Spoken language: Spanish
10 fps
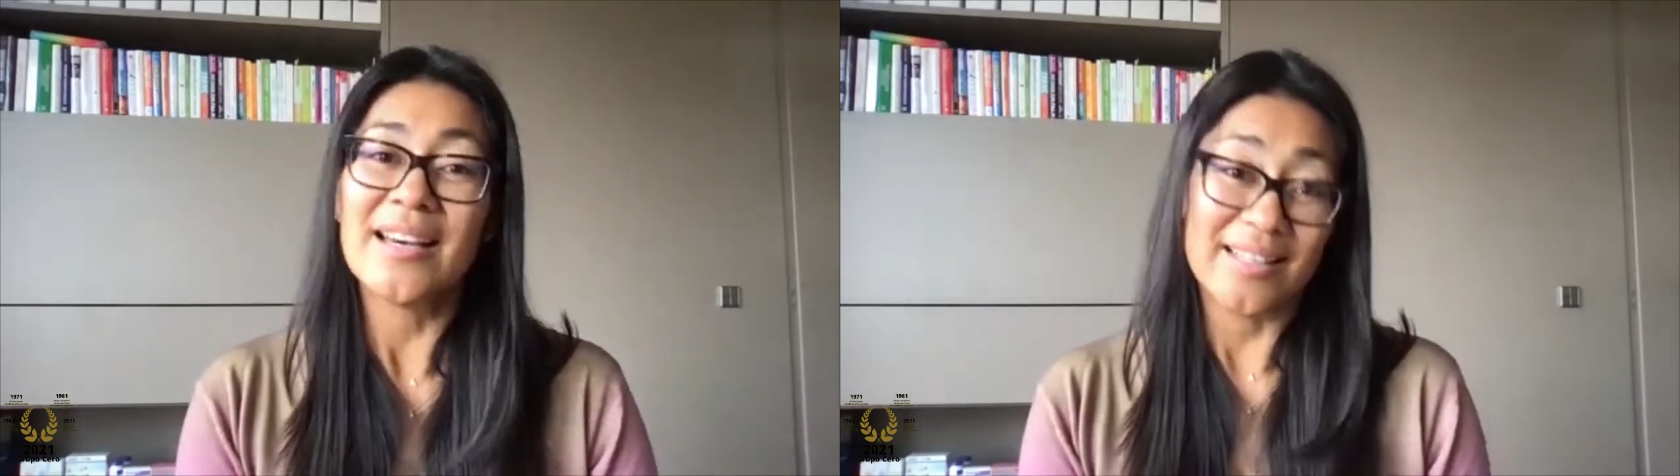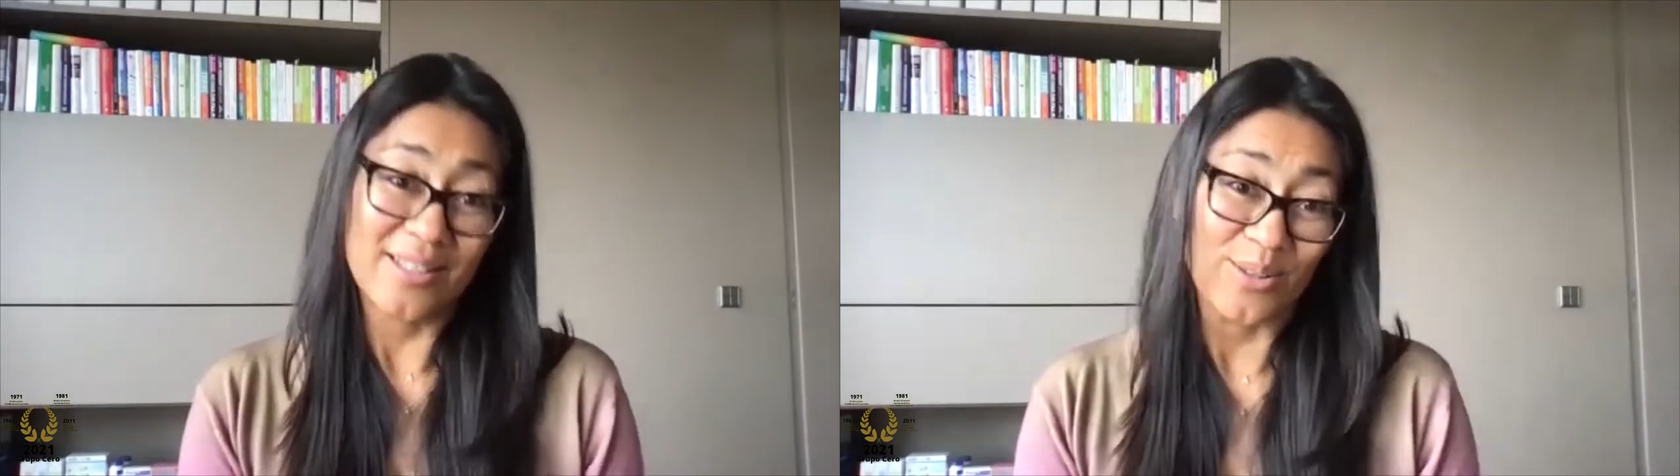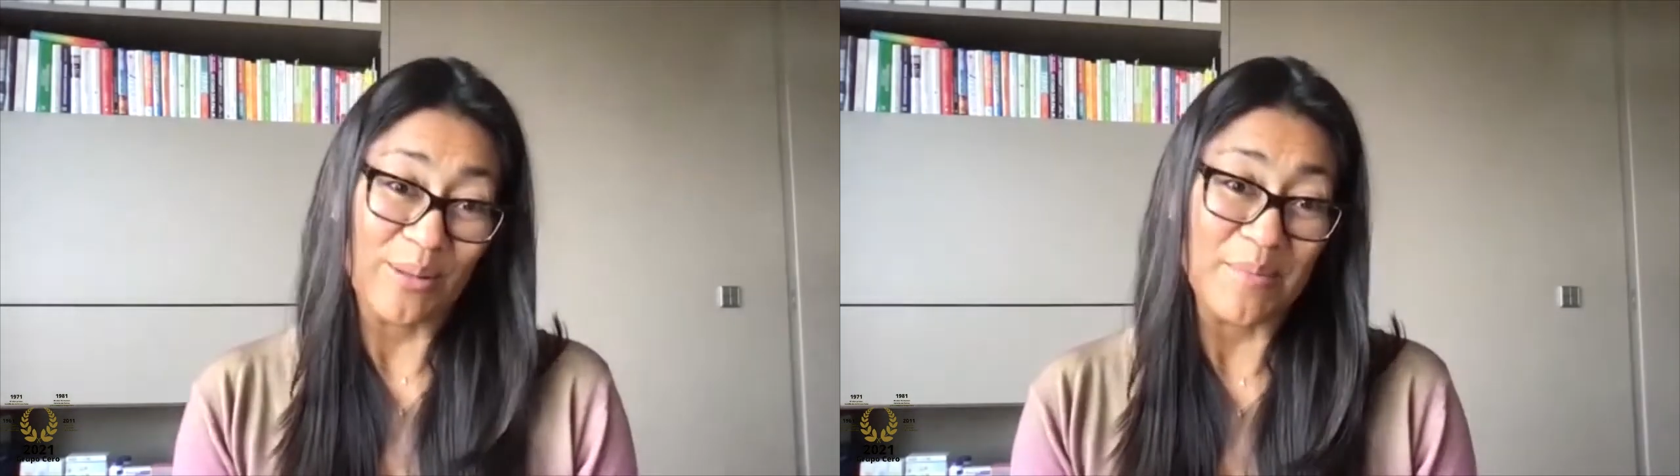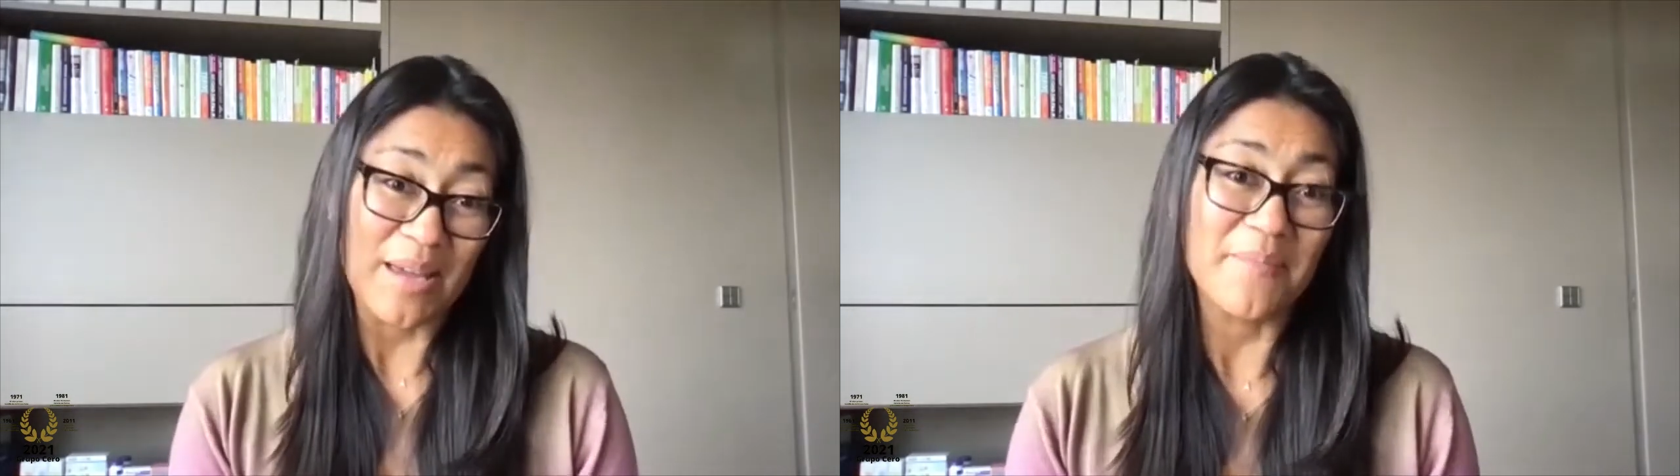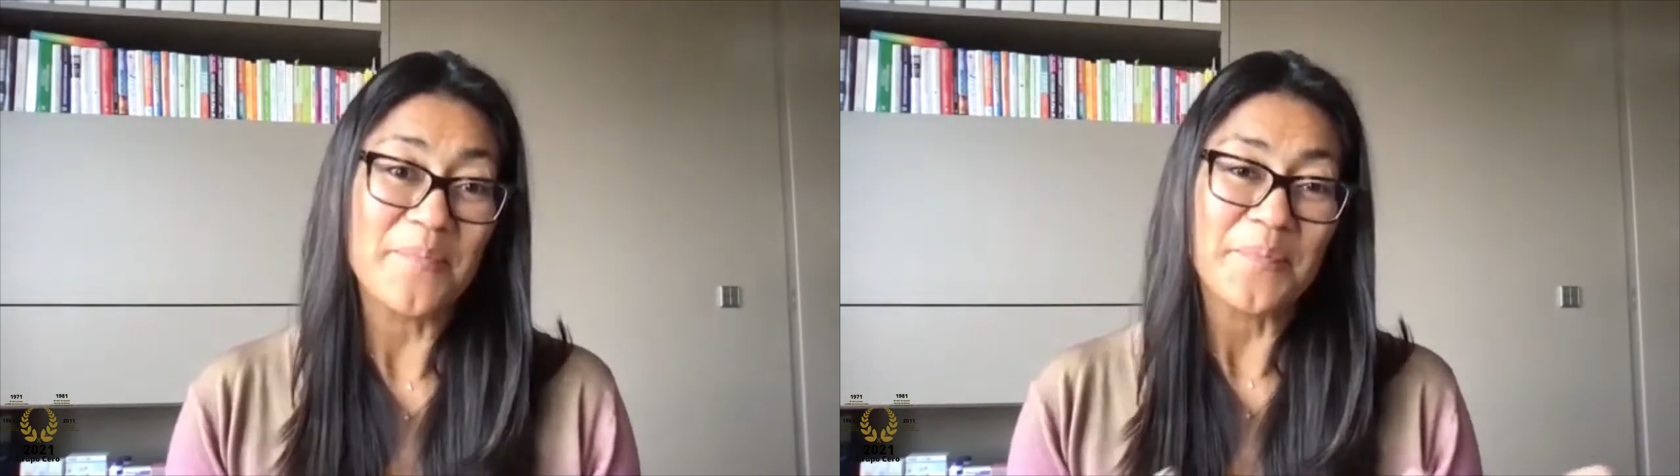Esto
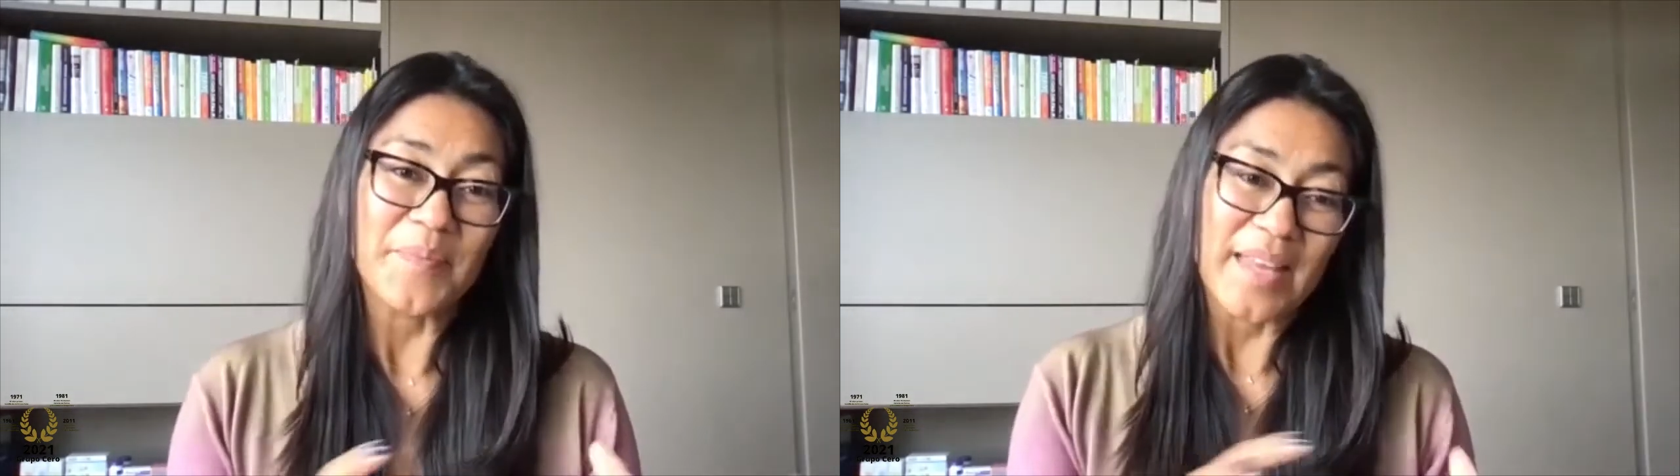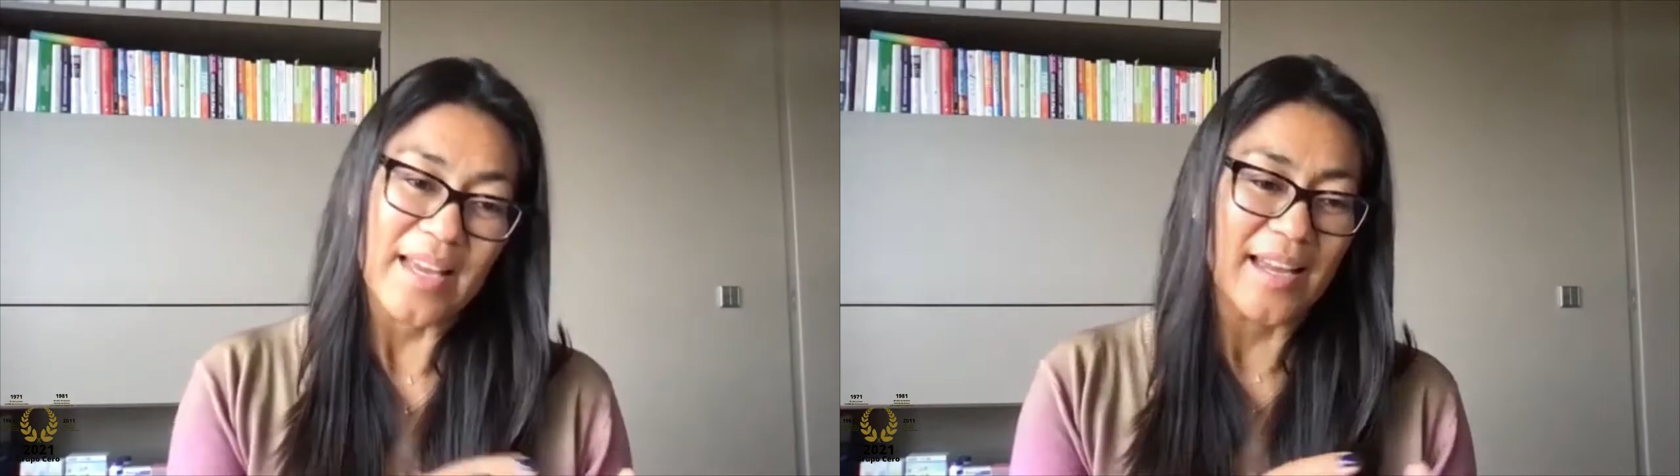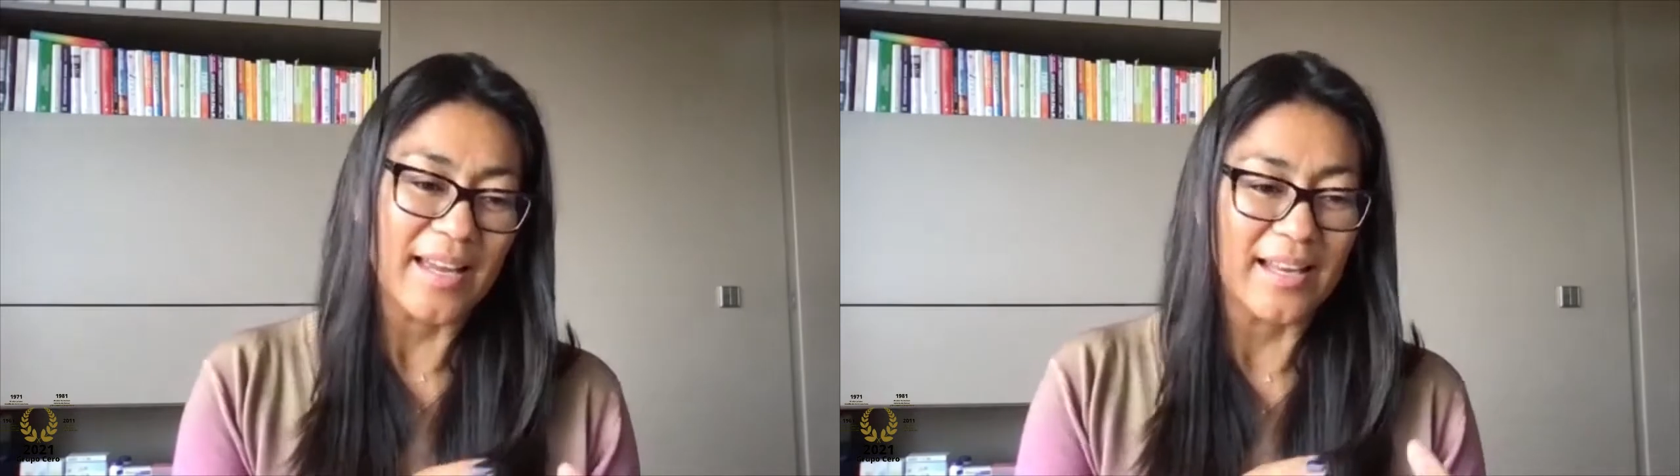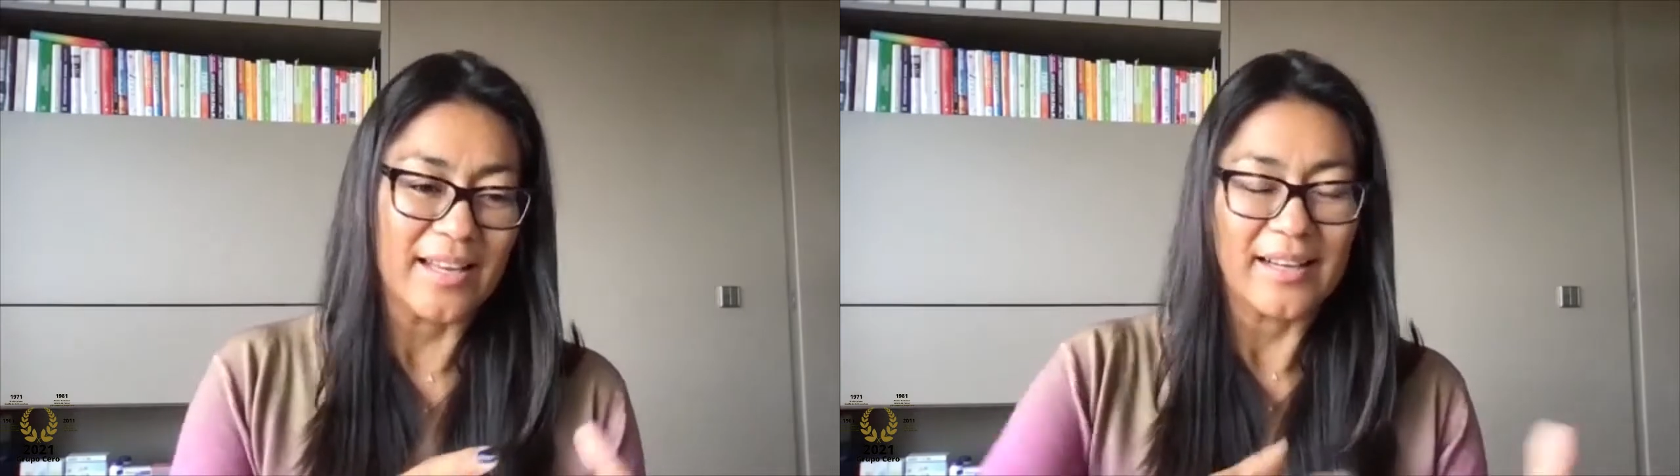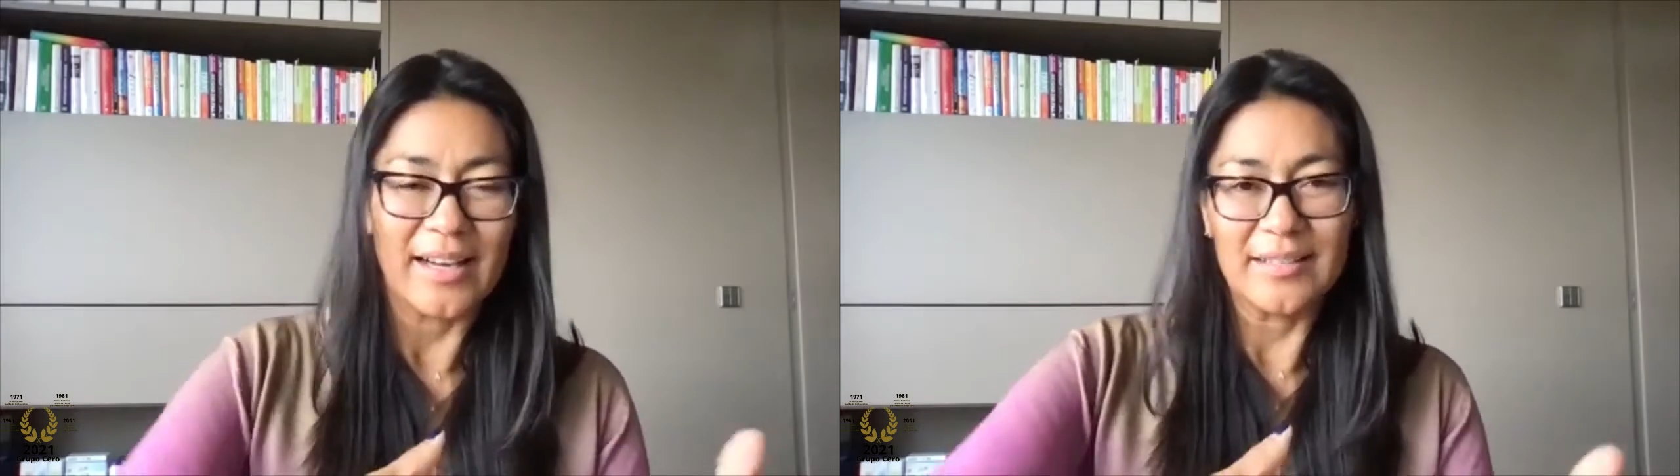también
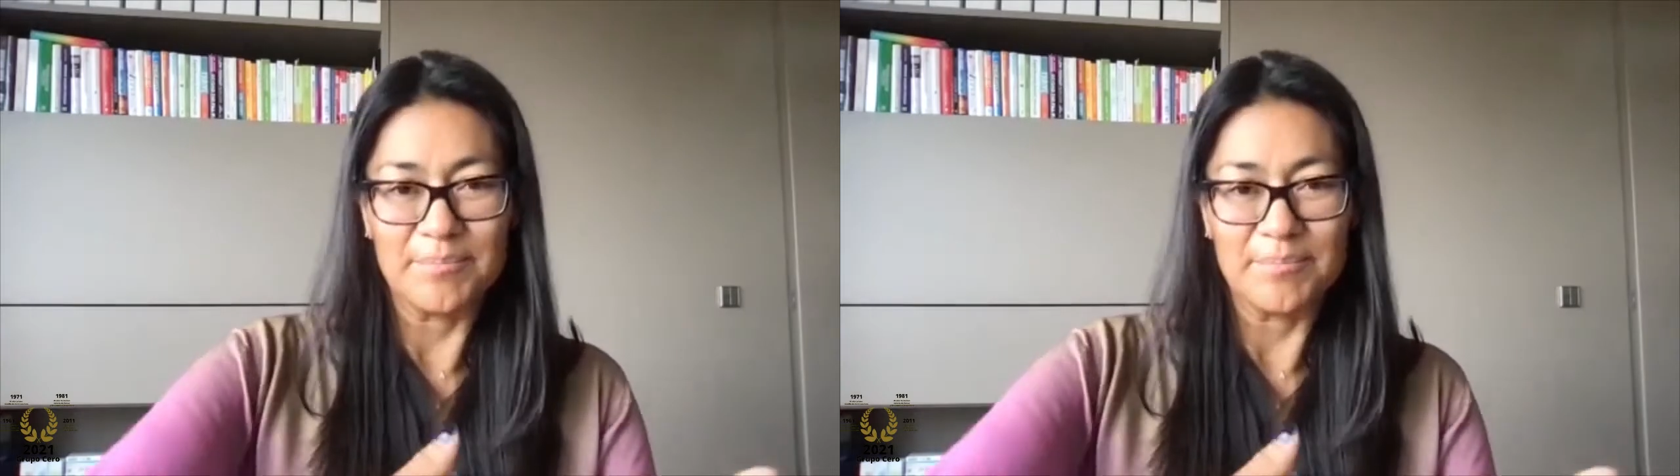eh,